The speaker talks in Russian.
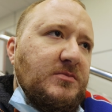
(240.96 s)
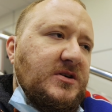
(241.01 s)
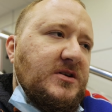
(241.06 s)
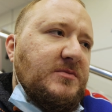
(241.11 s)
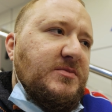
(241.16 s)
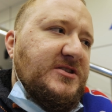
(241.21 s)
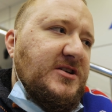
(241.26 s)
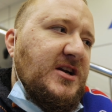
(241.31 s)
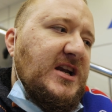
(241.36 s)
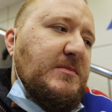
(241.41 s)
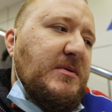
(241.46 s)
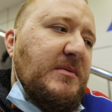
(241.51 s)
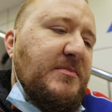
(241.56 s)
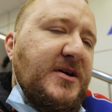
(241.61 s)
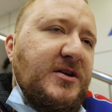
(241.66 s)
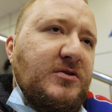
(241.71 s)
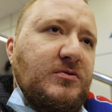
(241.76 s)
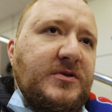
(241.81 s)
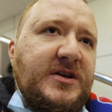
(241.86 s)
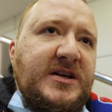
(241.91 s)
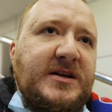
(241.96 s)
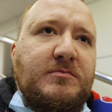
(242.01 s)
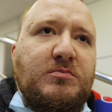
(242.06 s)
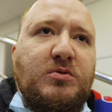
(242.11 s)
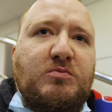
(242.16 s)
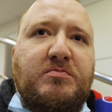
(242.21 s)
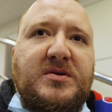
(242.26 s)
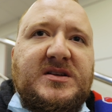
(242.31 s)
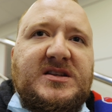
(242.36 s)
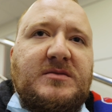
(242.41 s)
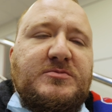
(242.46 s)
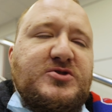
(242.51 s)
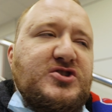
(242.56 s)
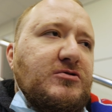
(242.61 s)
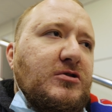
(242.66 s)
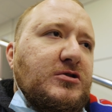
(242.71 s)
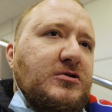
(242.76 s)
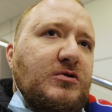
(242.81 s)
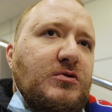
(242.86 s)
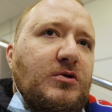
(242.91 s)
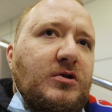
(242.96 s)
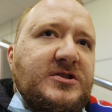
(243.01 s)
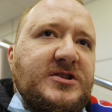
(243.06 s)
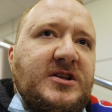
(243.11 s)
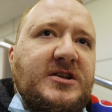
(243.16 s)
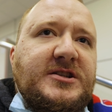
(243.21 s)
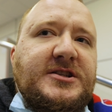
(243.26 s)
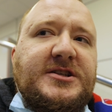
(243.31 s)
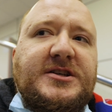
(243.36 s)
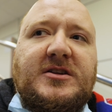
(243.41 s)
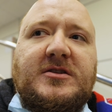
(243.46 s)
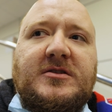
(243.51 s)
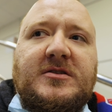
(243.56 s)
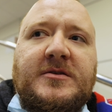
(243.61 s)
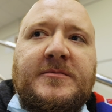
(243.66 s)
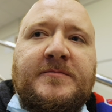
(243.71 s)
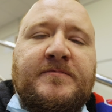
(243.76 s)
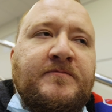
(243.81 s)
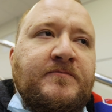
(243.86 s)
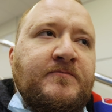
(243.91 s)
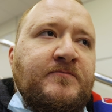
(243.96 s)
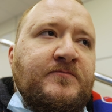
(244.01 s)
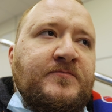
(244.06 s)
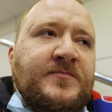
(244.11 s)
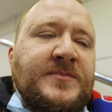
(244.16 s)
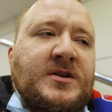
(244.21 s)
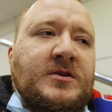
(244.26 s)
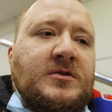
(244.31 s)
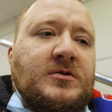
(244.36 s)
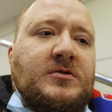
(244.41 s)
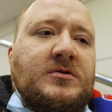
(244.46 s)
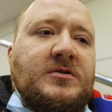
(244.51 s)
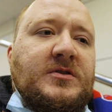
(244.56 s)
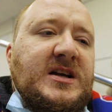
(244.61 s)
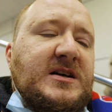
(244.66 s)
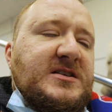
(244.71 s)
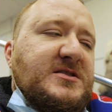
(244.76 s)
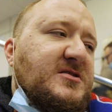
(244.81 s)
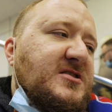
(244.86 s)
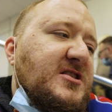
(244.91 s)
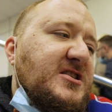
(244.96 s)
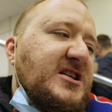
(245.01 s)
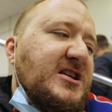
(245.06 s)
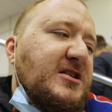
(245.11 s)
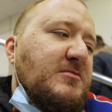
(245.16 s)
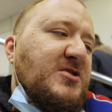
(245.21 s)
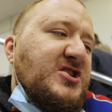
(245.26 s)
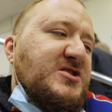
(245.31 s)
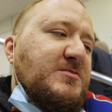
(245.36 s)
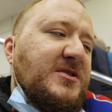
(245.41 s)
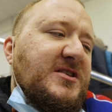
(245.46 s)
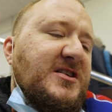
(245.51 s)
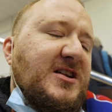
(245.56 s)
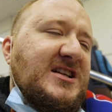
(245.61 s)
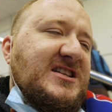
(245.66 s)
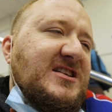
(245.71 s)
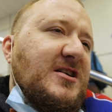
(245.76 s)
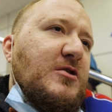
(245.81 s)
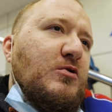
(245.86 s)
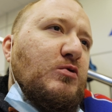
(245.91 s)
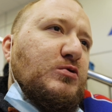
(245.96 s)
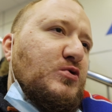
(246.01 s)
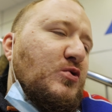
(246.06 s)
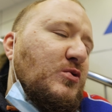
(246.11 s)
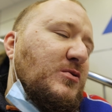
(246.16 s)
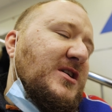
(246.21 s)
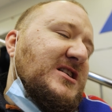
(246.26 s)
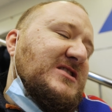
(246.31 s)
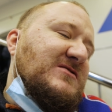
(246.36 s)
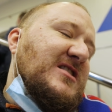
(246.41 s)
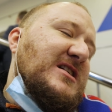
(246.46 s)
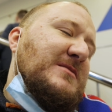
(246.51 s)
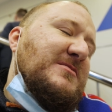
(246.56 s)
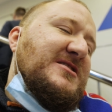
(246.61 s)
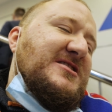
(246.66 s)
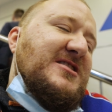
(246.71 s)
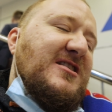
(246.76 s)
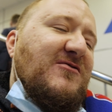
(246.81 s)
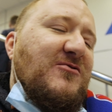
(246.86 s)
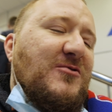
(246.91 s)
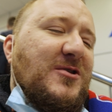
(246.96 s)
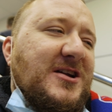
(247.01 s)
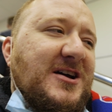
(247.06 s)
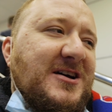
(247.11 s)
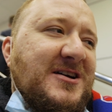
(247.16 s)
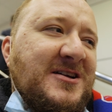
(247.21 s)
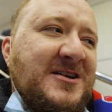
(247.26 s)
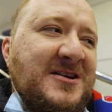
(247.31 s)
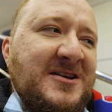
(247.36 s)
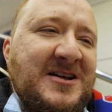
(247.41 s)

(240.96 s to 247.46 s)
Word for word: мы потеряли победу, и потом четвертый гол залетел. Я, сказал этот матч смотрел он у друга на свадьбе с телефона.